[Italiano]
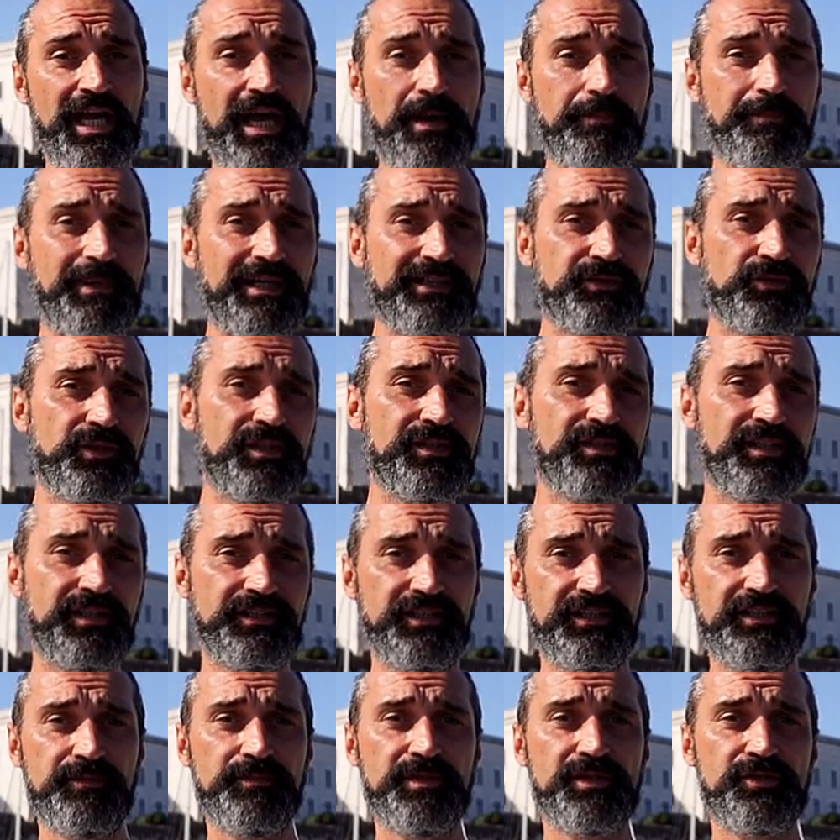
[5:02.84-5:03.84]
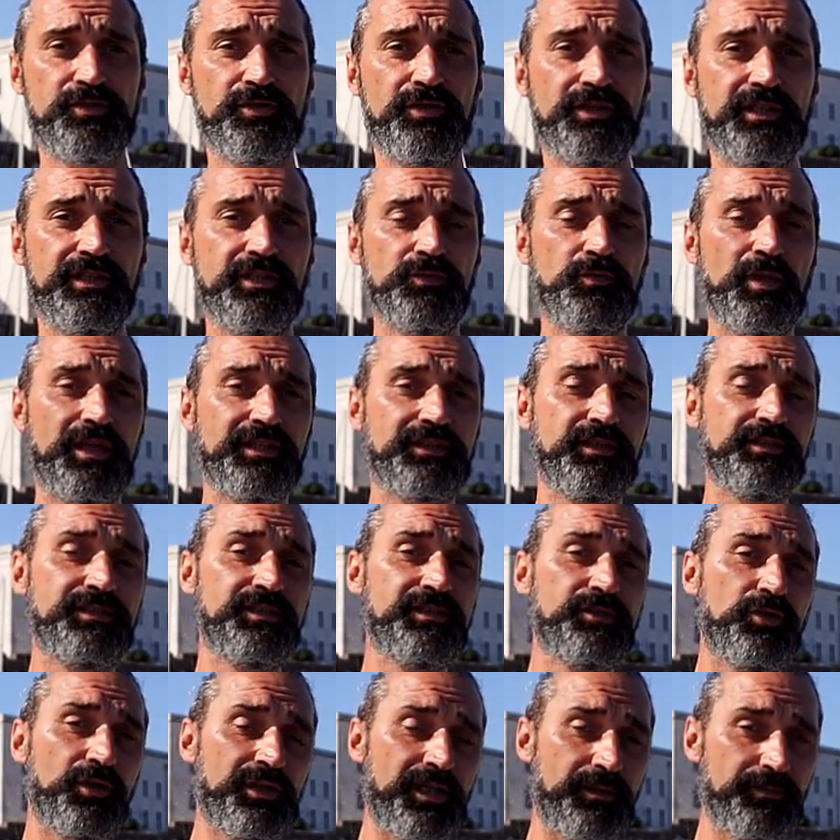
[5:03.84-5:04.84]
a patto che sia di dimensioni adeguate al
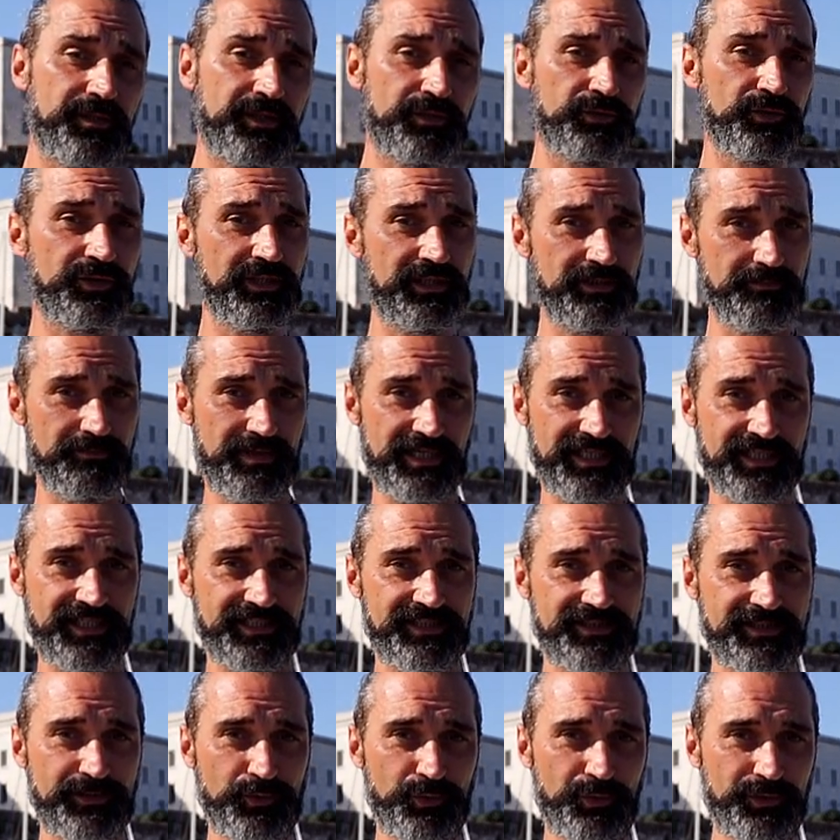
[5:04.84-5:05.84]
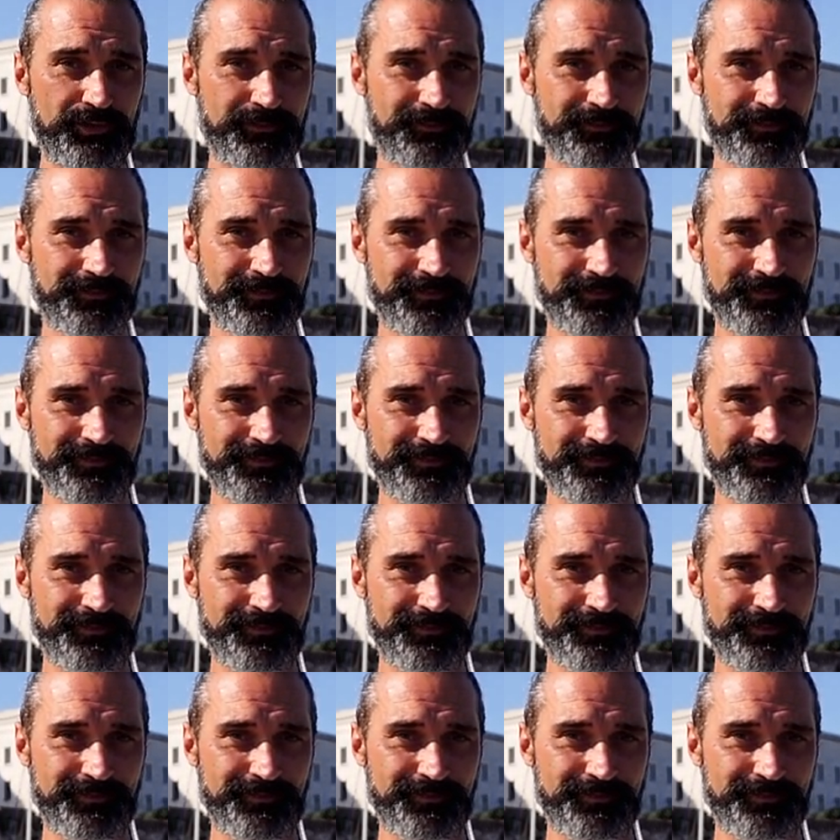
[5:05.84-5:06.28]
dislocamento dell'imbarcazione.